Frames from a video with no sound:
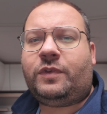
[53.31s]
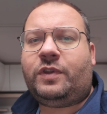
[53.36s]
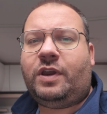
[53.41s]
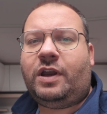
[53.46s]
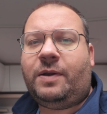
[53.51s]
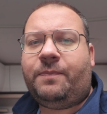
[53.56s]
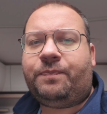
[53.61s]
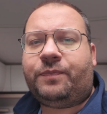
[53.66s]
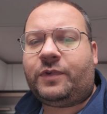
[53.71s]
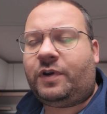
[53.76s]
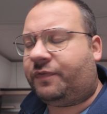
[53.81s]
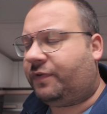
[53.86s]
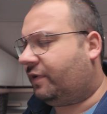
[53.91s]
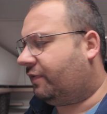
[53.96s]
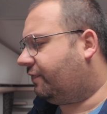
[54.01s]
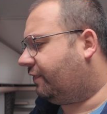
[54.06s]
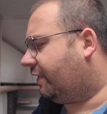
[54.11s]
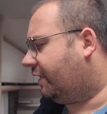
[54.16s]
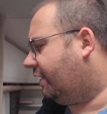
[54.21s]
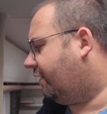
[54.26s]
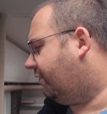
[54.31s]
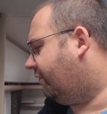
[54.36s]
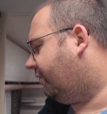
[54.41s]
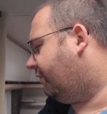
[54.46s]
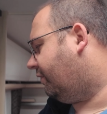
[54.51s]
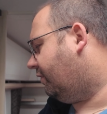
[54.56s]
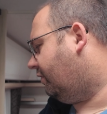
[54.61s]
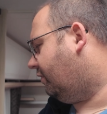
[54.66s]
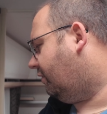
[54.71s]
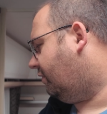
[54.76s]
ja, auf jeden Fall
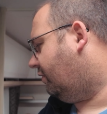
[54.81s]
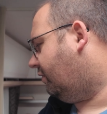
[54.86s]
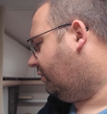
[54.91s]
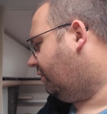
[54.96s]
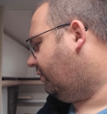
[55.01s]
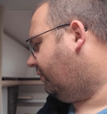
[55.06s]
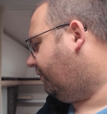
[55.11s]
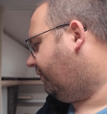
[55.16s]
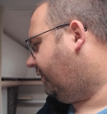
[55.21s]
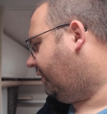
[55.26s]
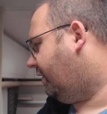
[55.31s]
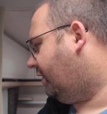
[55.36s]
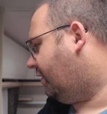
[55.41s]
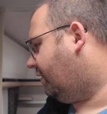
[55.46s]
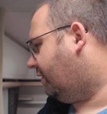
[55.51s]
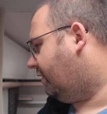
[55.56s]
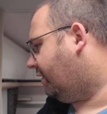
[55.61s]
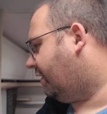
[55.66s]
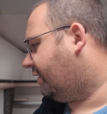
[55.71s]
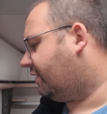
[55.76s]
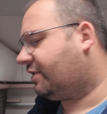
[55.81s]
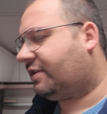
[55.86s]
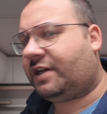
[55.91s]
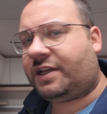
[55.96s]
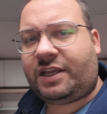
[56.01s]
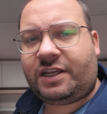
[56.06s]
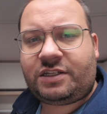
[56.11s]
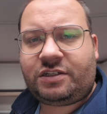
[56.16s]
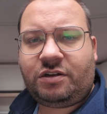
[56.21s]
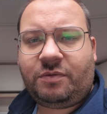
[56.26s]
wollen wir jetzt
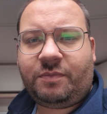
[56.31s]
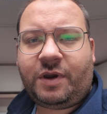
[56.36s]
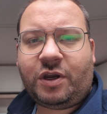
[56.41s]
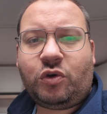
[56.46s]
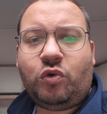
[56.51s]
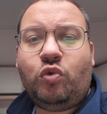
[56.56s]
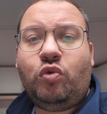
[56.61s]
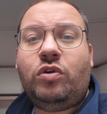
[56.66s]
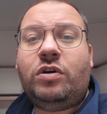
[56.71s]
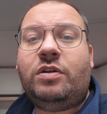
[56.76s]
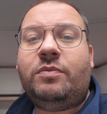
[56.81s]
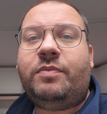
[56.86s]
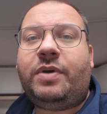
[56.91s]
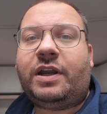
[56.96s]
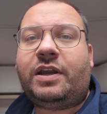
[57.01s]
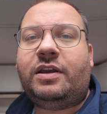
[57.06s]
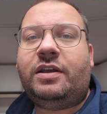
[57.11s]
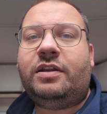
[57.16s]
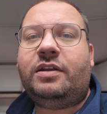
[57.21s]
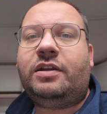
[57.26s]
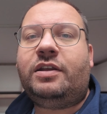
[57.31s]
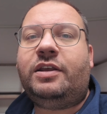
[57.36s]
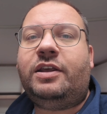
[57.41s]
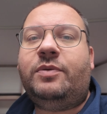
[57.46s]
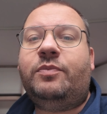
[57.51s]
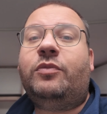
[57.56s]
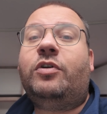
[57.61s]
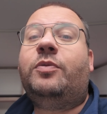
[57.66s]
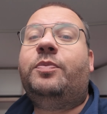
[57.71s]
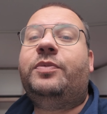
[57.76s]
gleich erst nochmal Kuchen backen
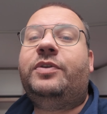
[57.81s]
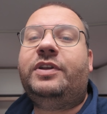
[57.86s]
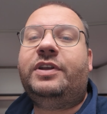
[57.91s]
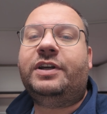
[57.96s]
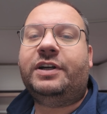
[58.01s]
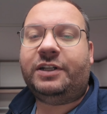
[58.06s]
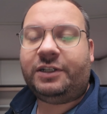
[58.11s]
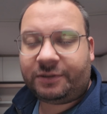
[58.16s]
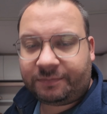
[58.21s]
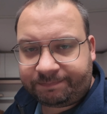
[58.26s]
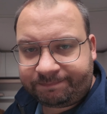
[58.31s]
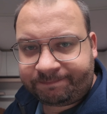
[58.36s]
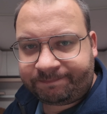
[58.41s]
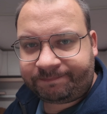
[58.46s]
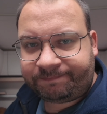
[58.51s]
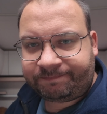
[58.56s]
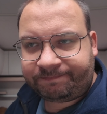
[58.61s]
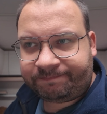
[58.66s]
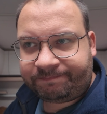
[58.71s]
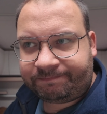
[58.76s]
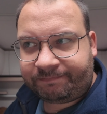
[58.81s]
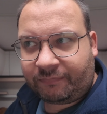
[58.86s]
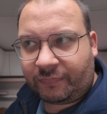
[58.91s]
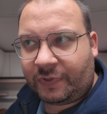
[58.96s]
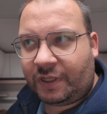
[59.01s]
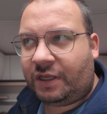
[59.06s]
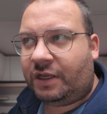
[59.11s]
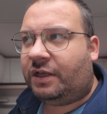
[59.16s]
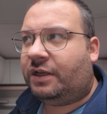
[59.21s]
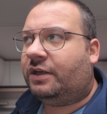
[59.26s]
im Opti-Grill.
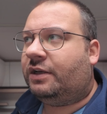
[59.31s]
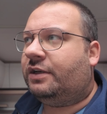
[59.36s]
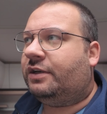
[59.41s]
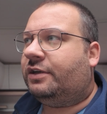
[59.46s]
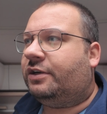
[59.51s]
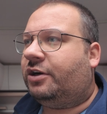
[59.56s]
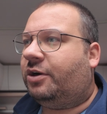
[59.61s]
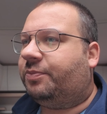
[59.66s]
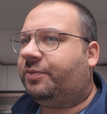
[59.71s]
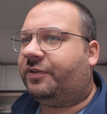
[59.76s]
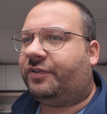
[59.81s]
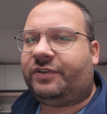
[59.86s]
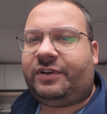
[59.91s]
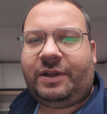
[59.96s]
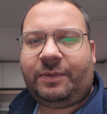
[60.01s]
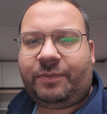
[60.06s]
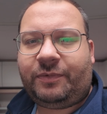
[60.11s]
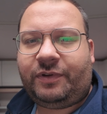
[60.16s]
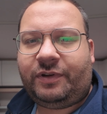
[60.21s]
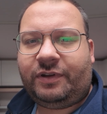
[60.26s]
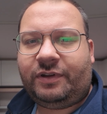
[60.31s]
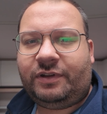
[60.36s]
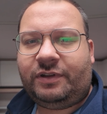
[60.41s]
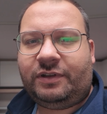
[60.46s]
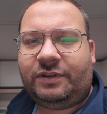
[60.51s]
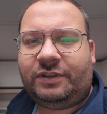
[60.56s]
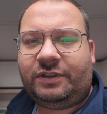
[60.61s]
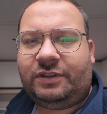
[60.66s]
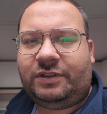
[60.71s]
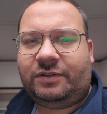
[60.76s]
Ob das klappt,
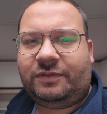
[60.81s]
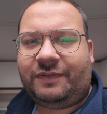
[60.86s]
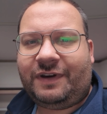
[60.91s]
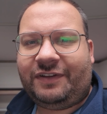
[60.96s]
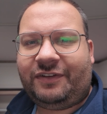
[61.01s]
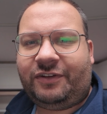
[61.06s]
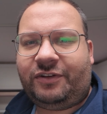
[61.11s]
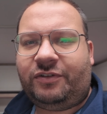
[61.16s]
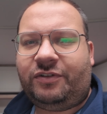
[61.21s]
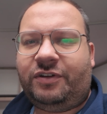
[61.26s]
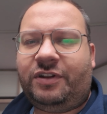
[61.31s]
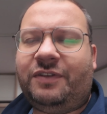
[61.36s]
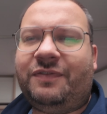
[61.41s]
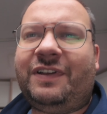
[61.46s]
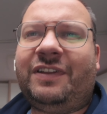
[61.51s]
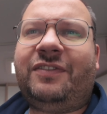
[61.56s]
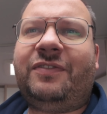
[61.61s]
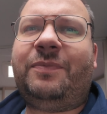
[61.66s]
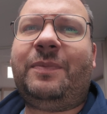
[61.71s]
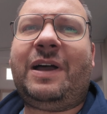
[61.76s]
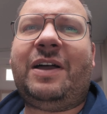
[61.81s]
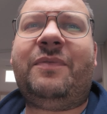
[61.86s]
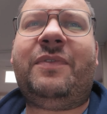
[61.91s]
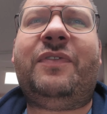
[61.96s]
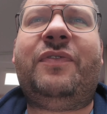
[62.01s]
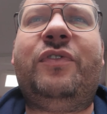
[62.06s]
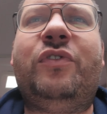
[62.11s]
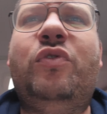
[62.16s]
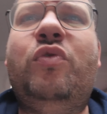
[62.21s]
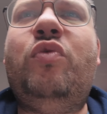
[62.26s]
äh, weiß ich noch nicht. Was machen
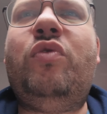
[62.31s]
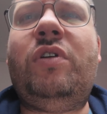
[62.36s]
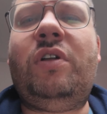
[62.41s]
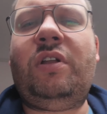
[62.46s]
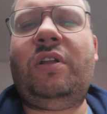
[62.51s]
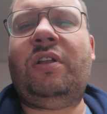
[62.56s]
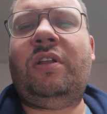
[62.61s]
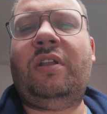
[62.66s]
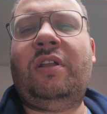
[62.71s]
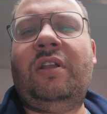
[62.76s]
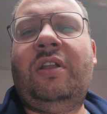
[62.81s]
wir für einen Kuchen?